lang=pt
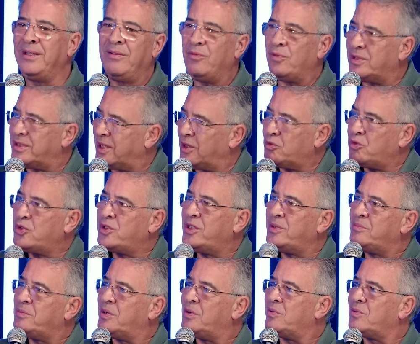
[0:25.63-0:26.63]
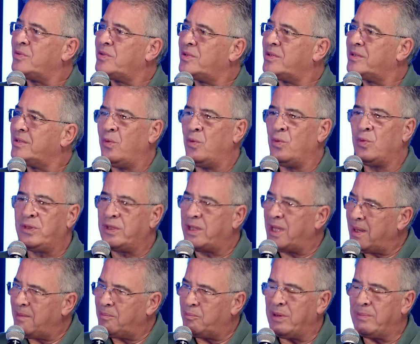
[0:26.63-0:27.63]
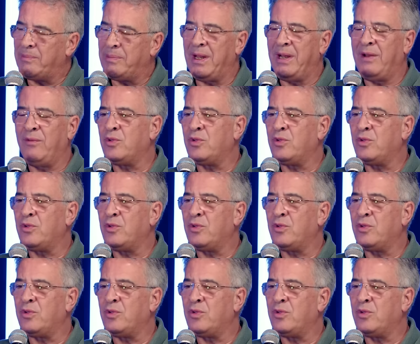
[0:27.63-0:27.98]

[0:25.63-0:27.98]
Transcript: Você é dos irmãos. O tempo é para ele.